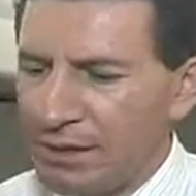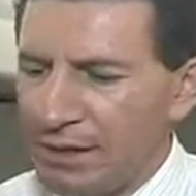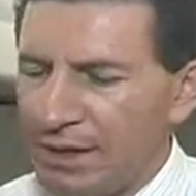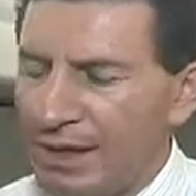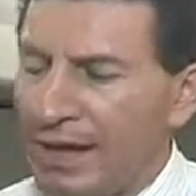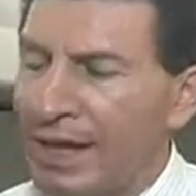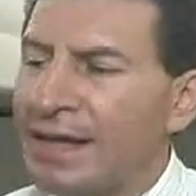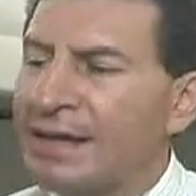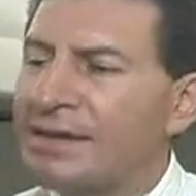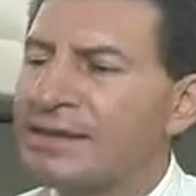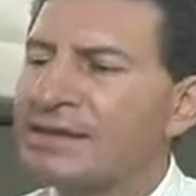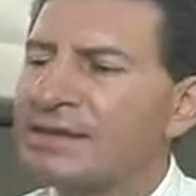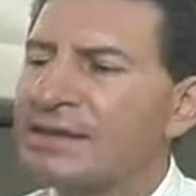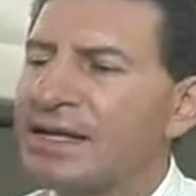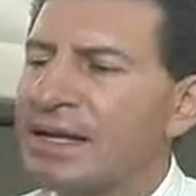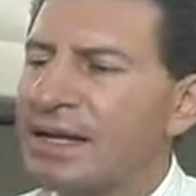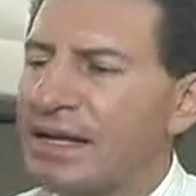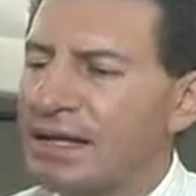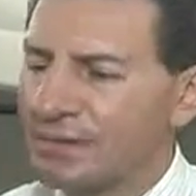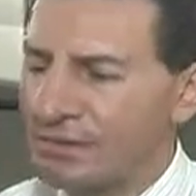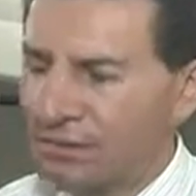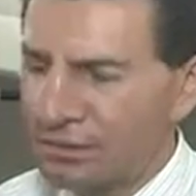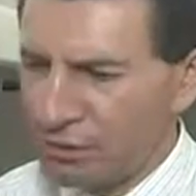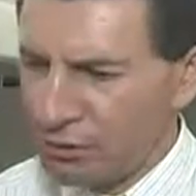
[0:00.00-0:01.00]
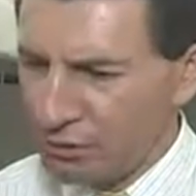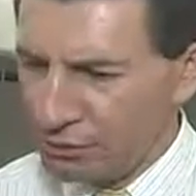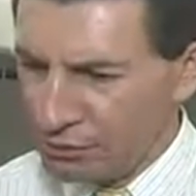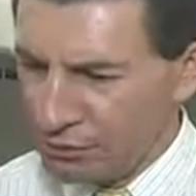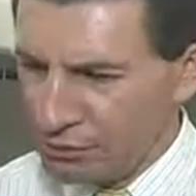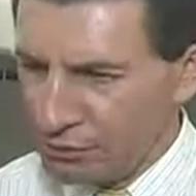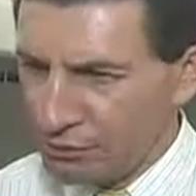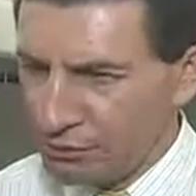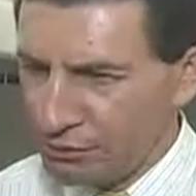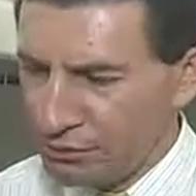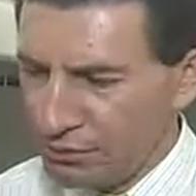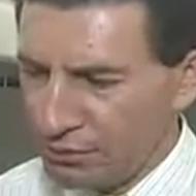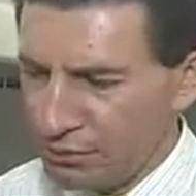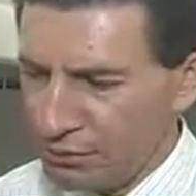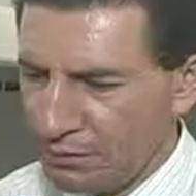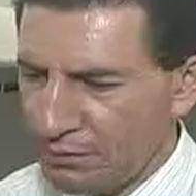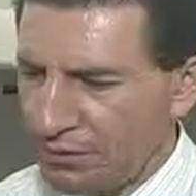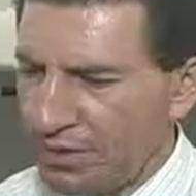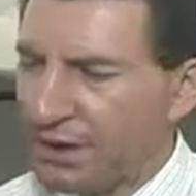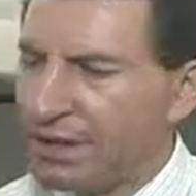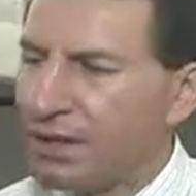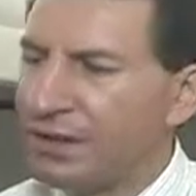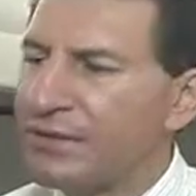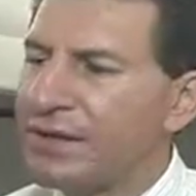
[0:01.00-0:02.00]
la instalación
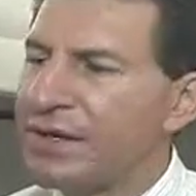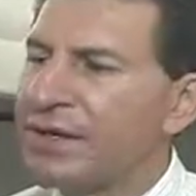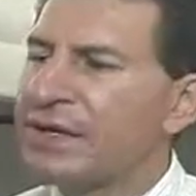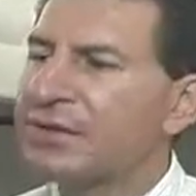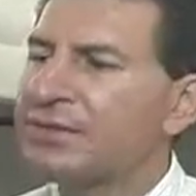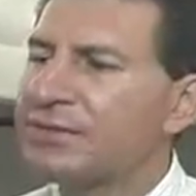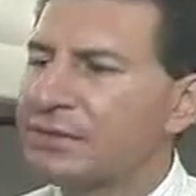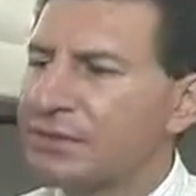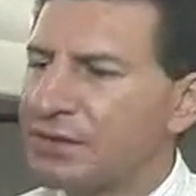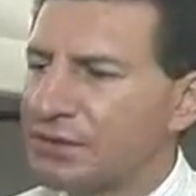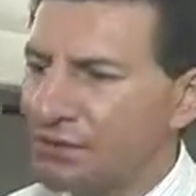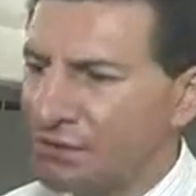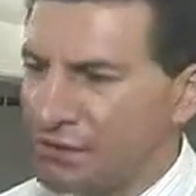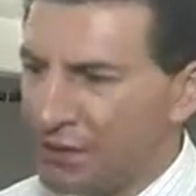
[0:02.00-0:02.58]
de edificaciones